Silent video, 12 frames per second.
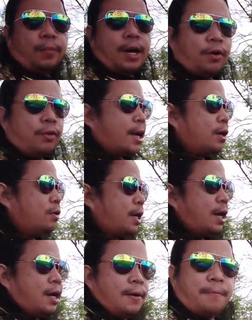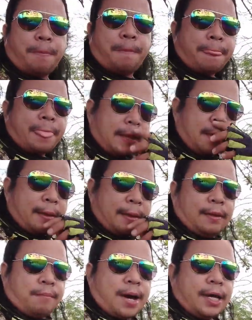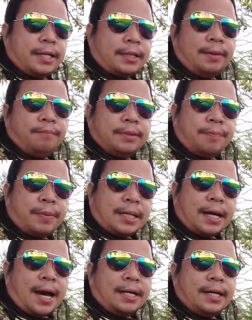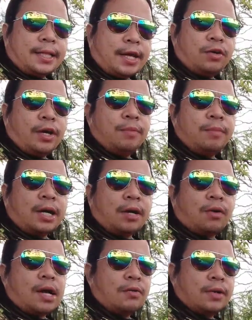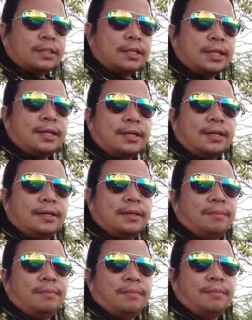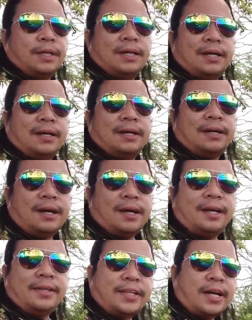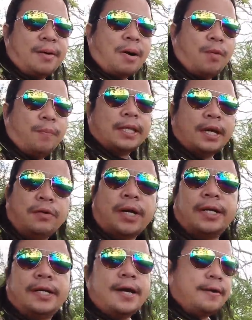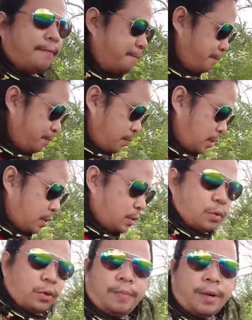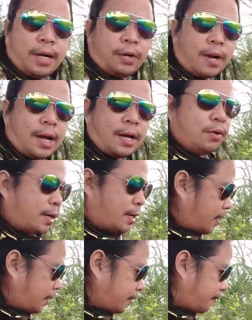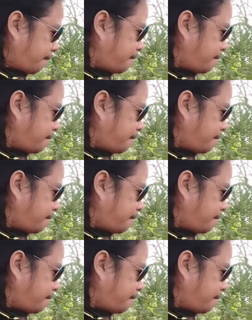mga kuragon na ah, bali patanghali na tayo ngayon mga kuragon kasi naitirabaho pa tayo kanina so ngayon mga kuragon at ah,